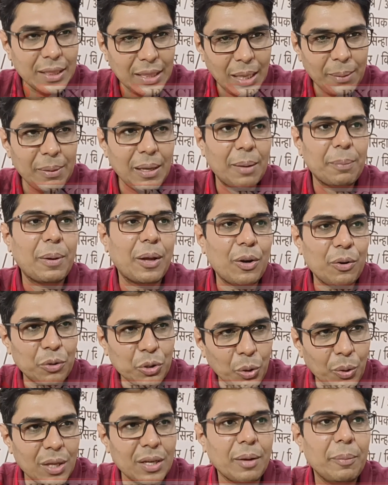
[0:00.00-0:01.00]
कितना भी आप कर
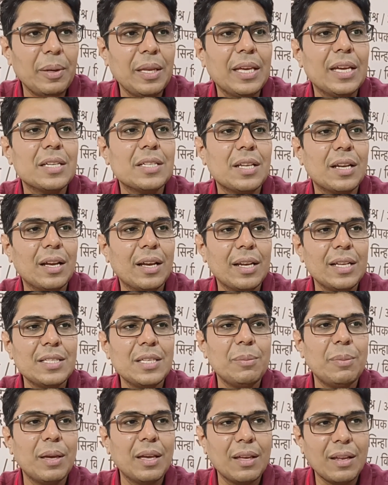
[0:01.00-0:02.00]
लो थोड़ा कम्युनिकेशन
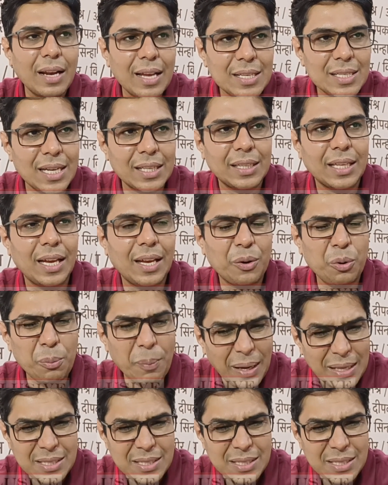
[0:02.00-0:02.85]
अंग्रेज़ी में रह जाता है कोई